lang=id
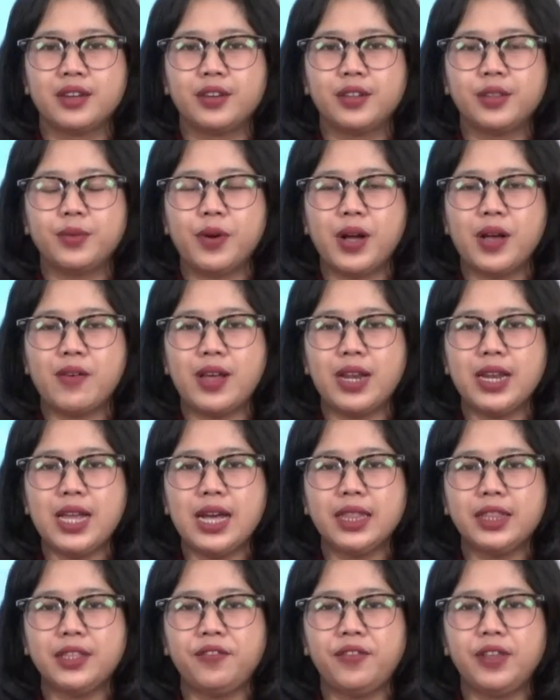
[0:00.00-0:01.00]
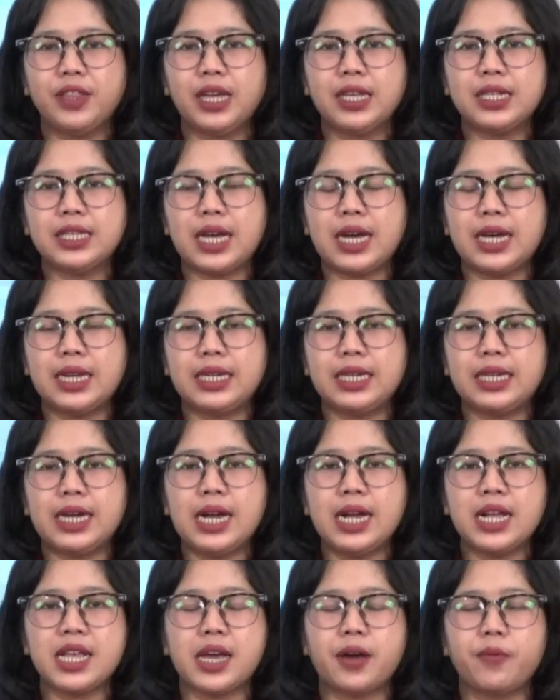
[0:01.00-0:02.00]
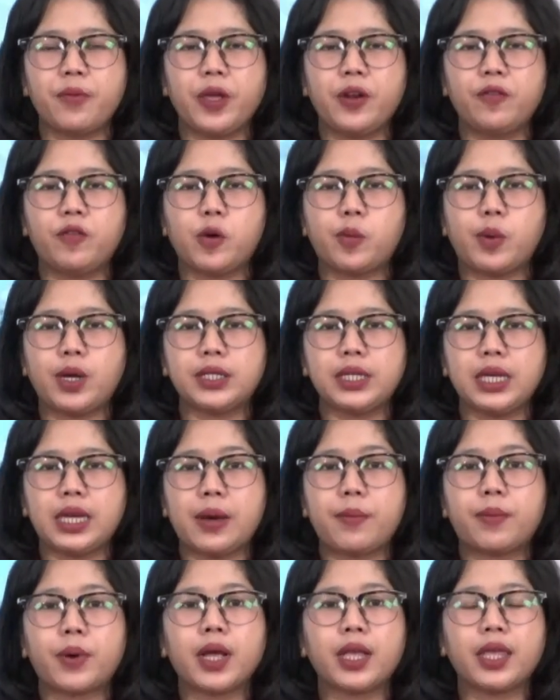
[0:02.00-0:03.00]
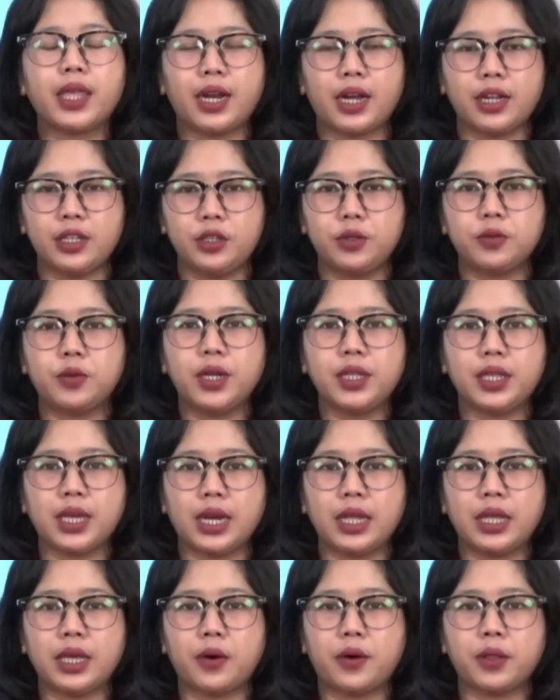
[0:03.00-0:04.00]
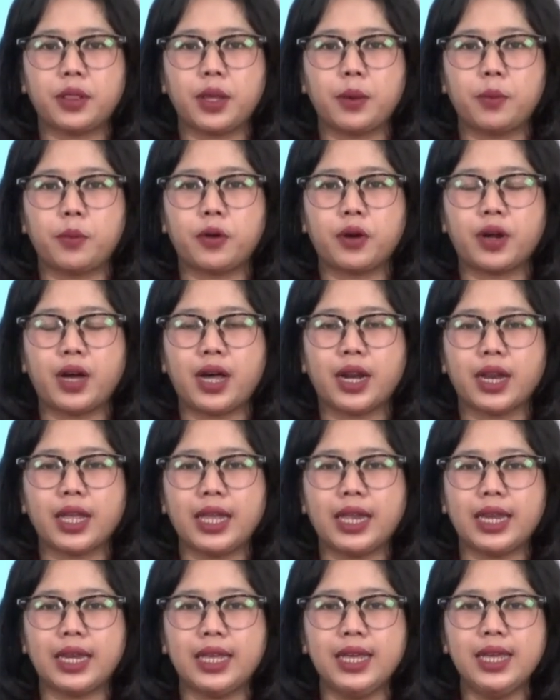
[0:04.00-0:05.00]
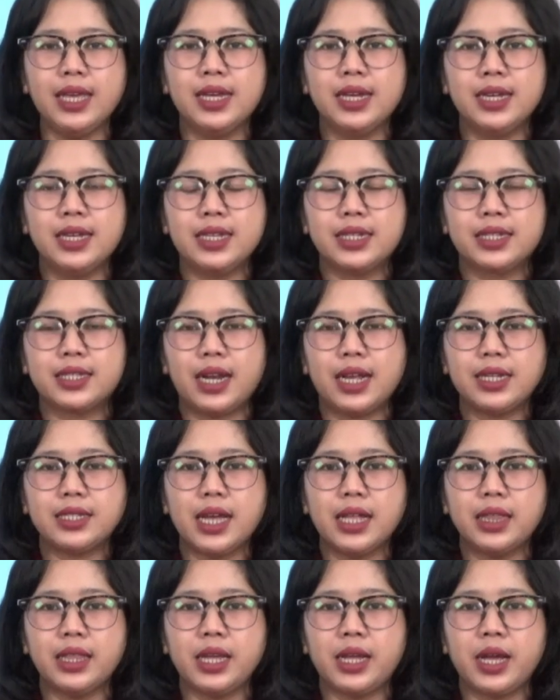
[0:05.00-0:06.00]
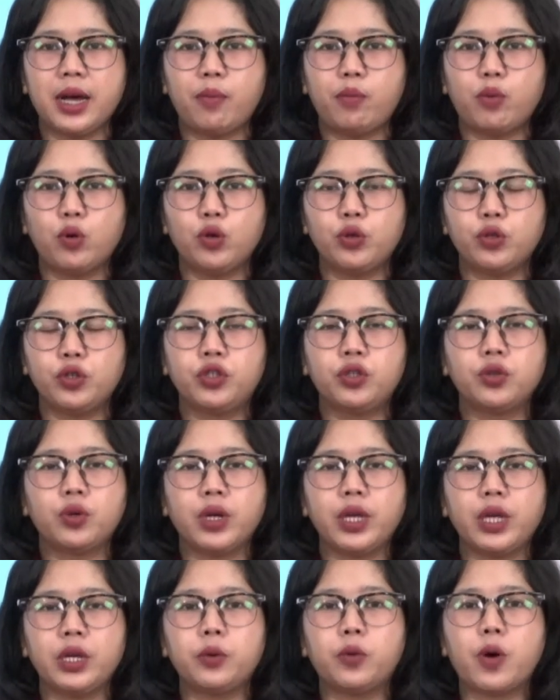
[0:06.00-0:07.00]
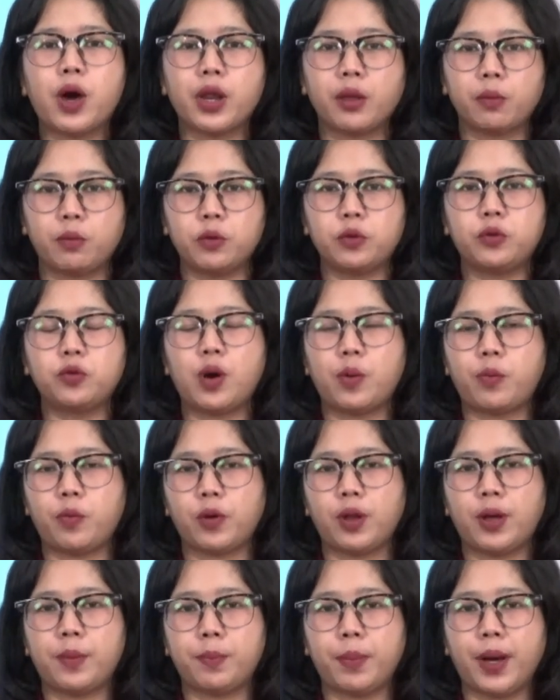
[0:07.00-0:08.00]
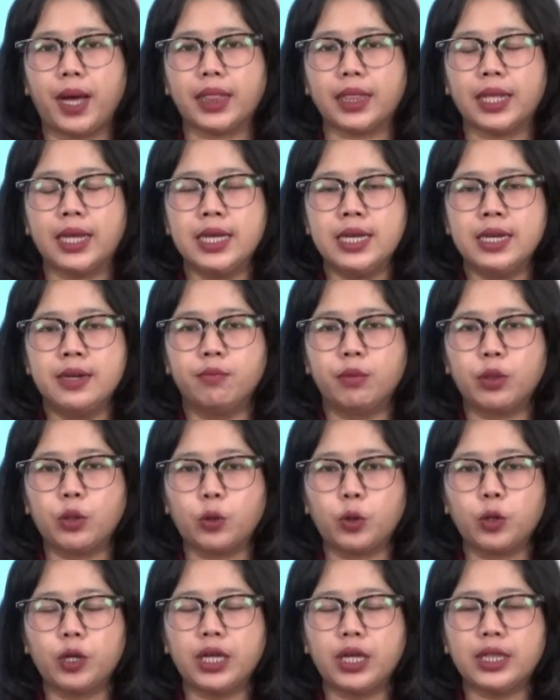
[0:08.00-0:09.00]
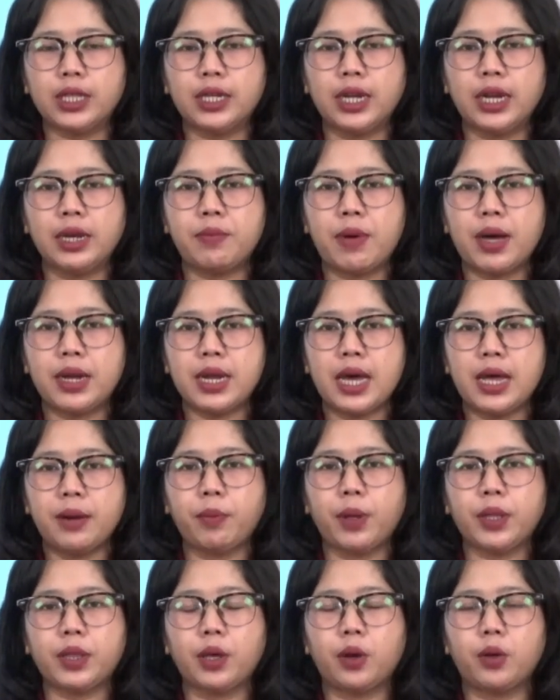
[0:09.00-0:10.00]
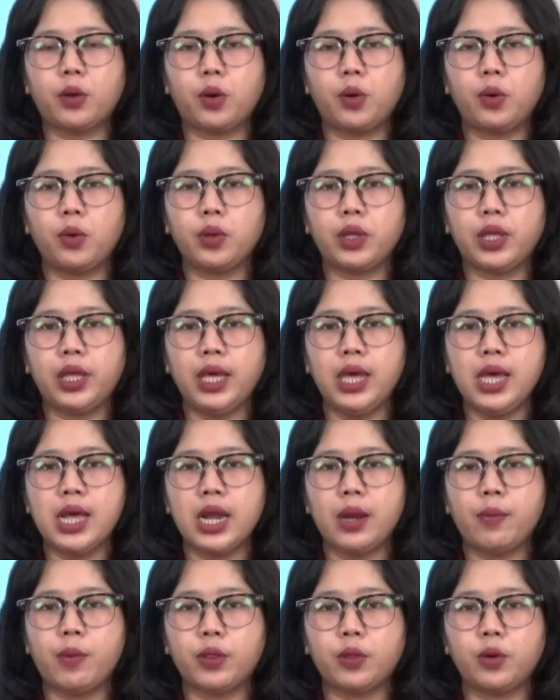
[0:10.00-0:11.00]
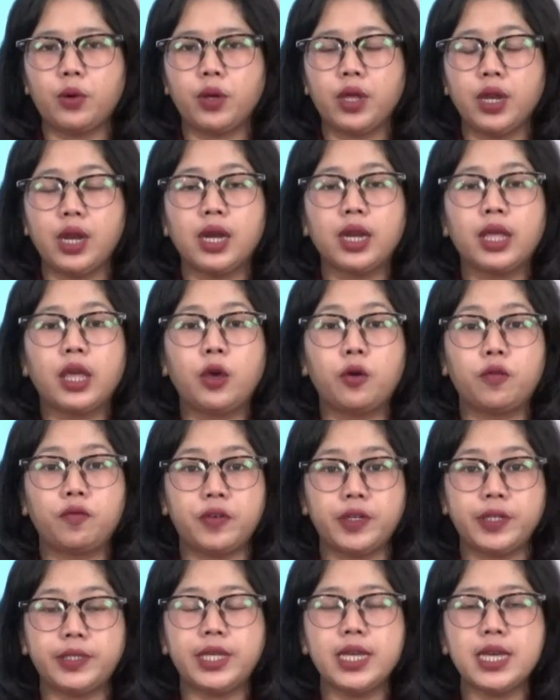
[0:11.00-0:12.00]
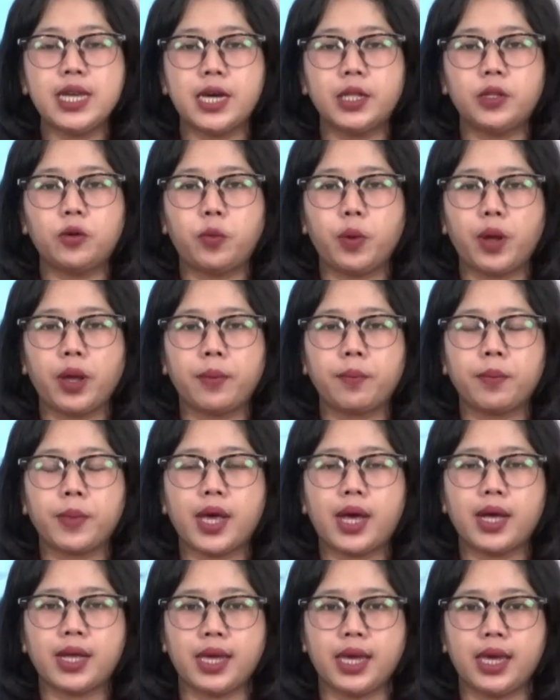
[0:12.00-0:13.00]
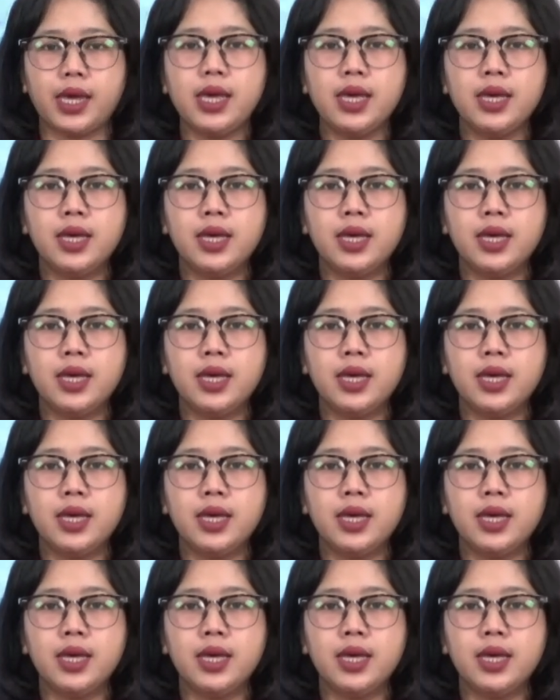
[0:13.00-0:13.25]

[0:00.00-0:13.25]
Untuk mengawali aktivitas Anda, kami informasikan perakiraan cuaca di Jawa Timur hari ini, Selasa 30 Juli 2024. Menurut data dari Badan Meteorologi, Klimatologi, dan Geofisika atau BMKG,